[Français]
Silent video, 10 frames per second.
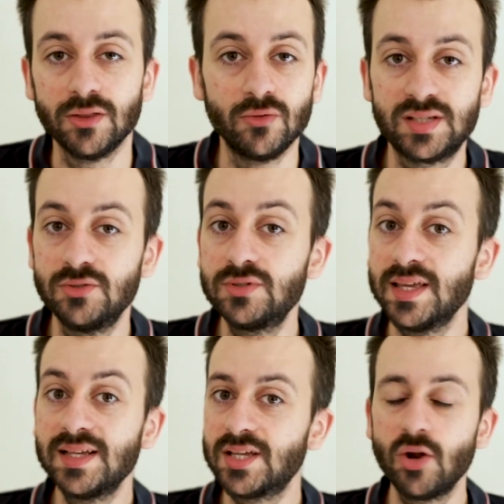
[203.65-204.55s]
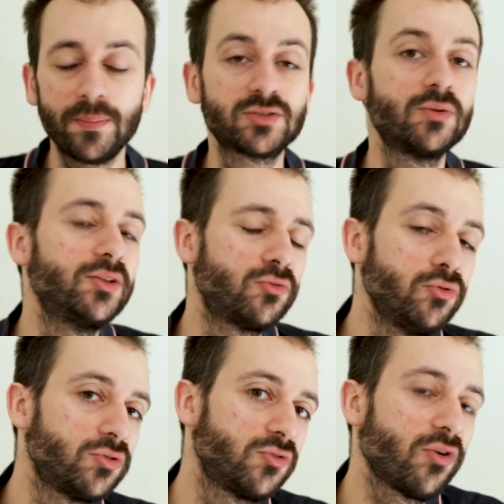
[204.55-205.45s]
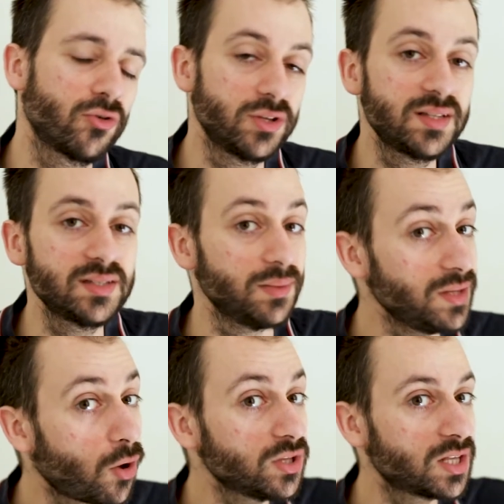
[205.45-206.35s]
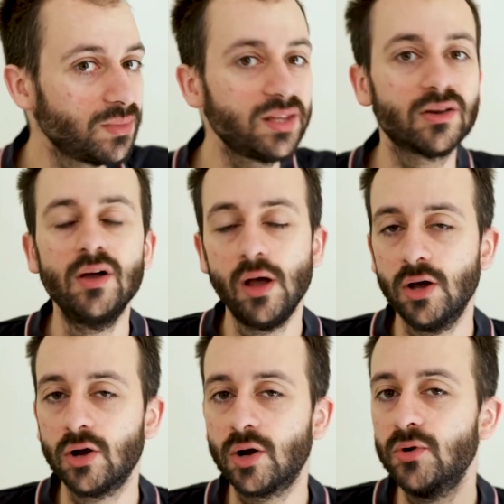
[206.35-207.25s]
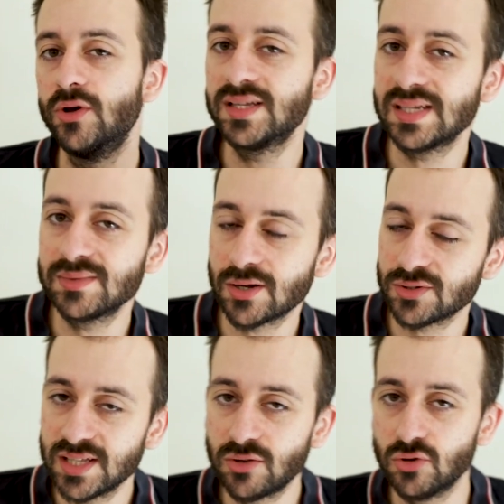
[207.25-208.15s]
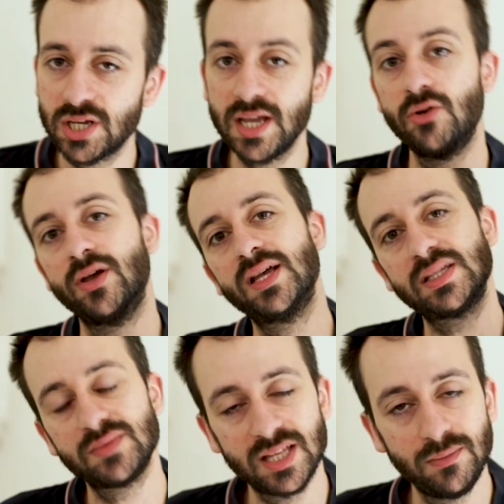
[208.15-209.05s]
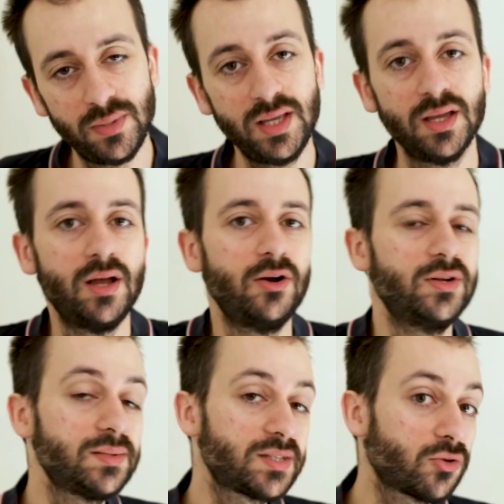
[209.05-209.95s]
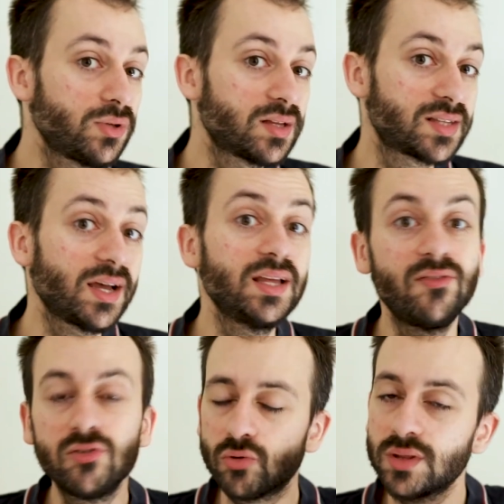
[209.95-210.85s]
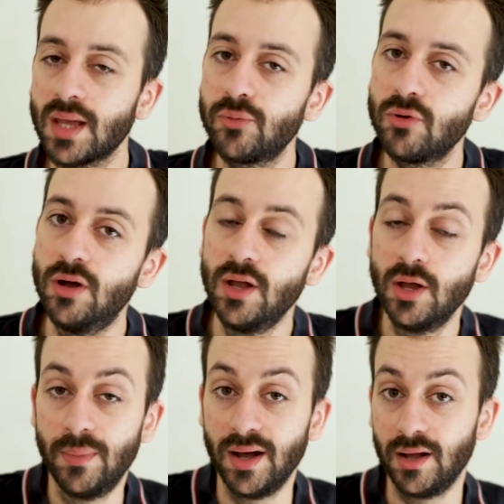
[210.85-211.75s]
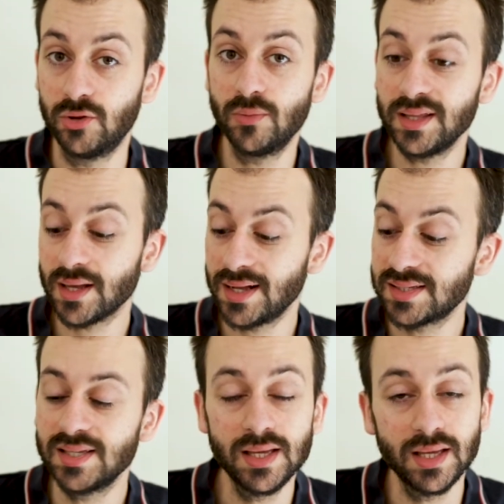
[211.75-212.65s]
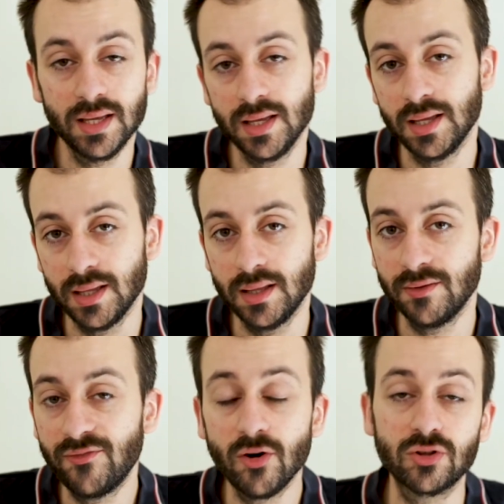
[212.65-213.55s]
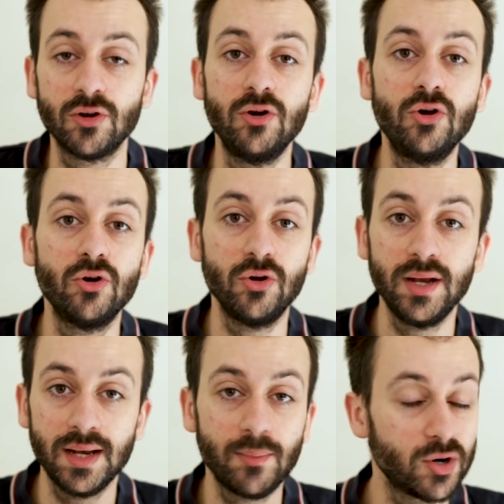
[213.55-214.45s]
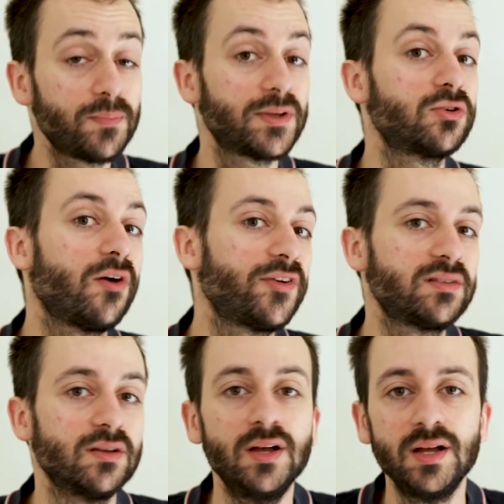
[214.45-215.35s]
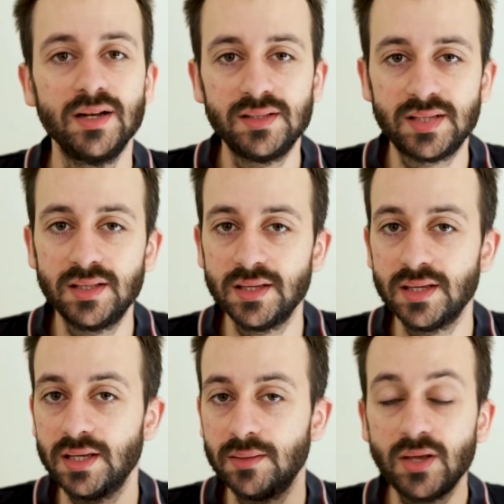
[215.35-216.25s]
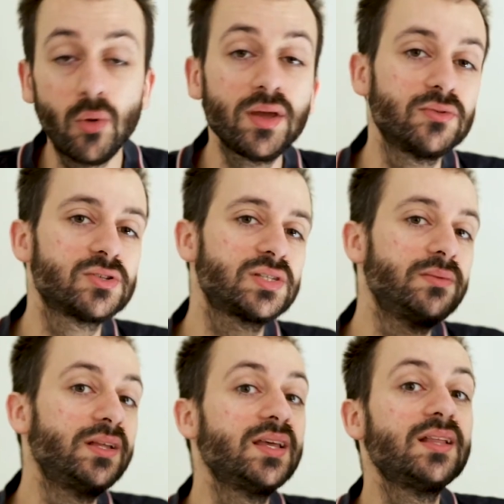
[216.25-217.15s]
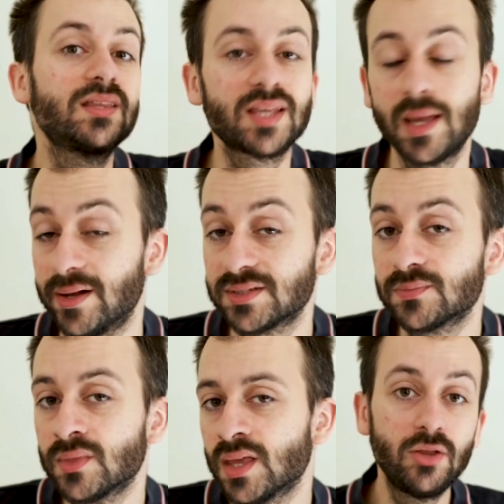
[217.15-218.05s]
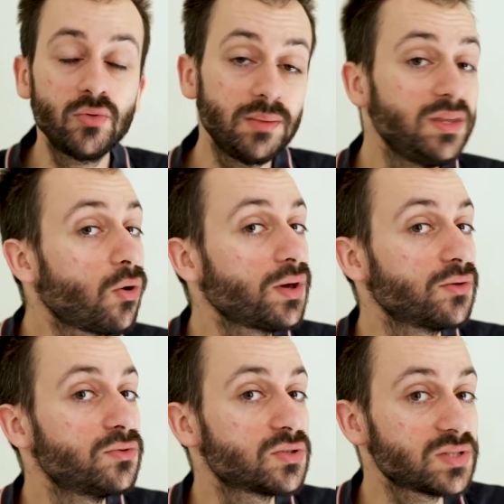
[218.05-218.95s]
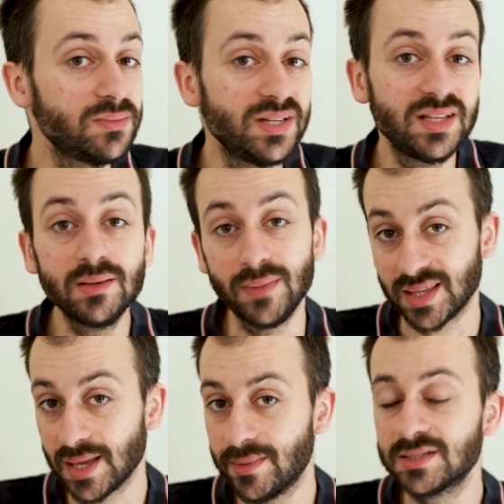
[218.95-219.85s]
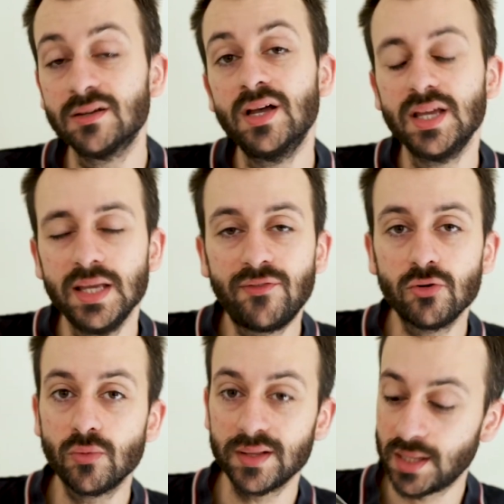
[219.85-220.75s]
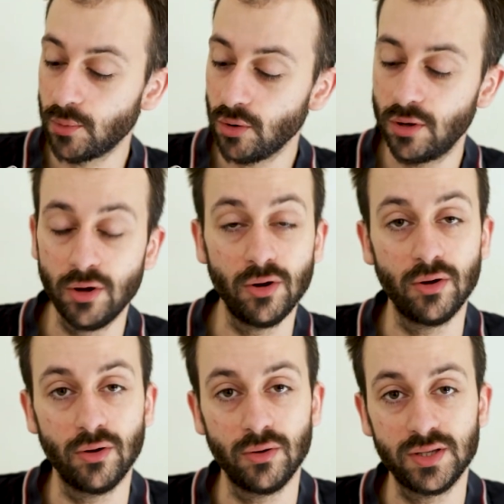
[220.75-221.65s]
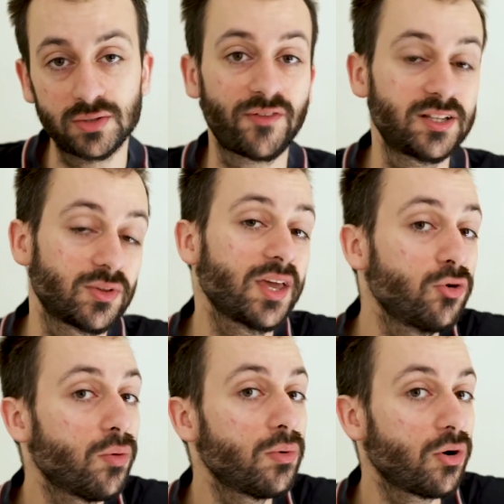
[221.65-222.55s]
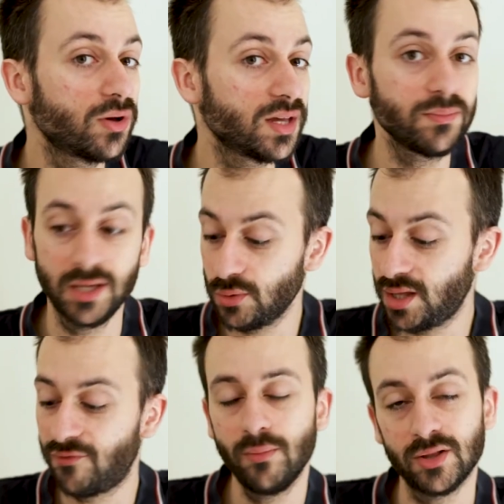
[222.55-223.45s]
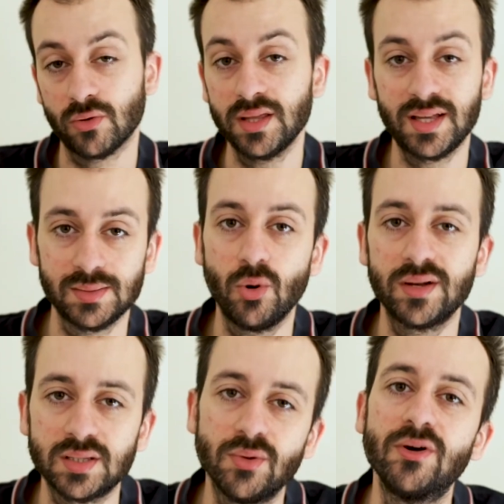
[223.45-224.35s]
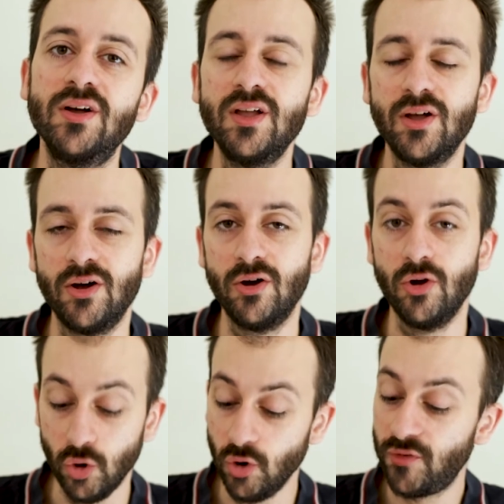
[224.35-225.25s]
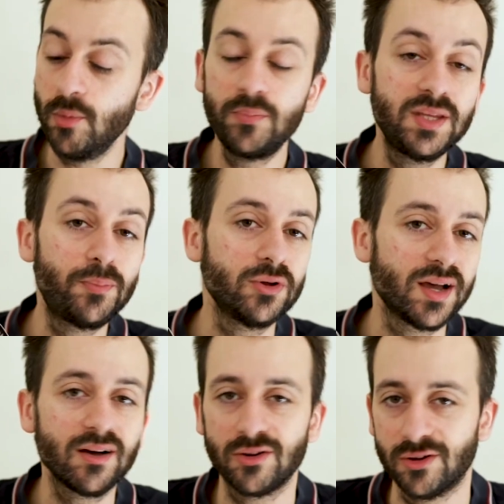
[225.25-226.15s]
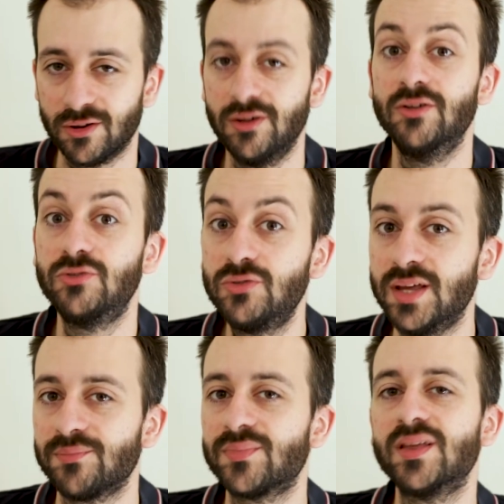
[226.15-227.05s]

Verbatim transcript: Donc c'est juste excellent parce que bah, du coup souvent quand on utilise des micros dynamiques euh, comme le SM57 que j'ai, le SM7B, le SM58 etc, il faut tourner un peu bah, de manière assez forte la molette parce que en fait c'est des micros qui ont une sensibilité très basse. Et donc des micros qui ont une sensibilité très basse, il faut automatiquement, euh, ils sont très gourmands en gain et donc il faut tourner quasiment au maximum le fameux petit potard du gain.